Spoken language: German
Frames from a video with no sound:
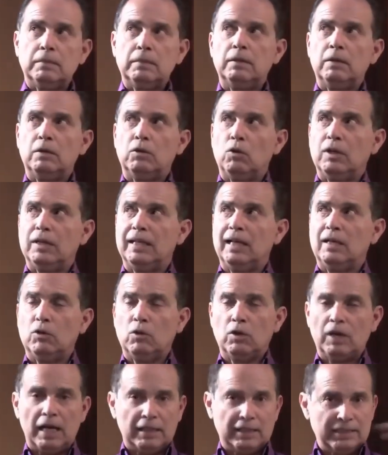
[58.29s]
Durch
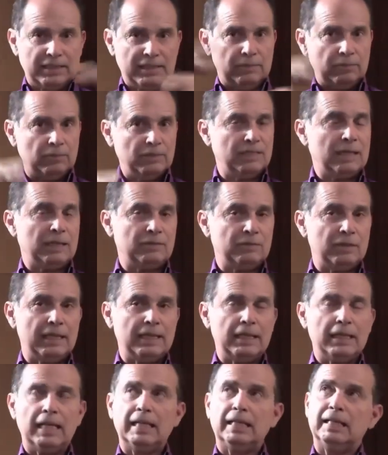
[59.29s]
Natural Slim sind wir
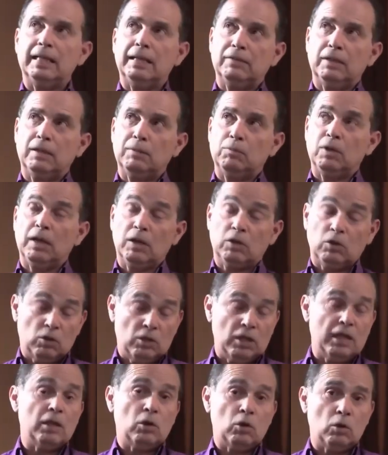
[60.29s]
in Ländern wie Puerto
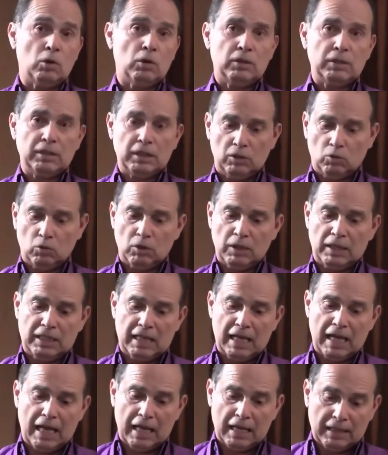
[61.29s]
Rico, den
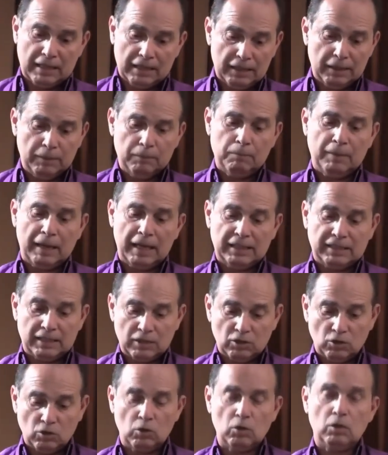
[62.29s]
USA,
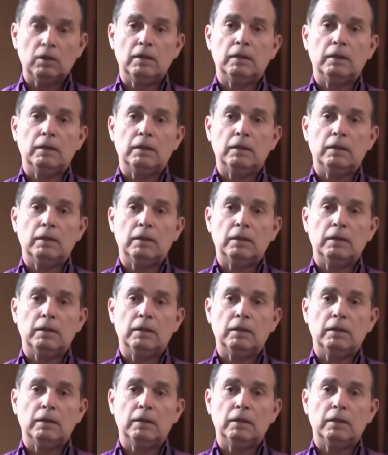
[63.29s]
Mexiko,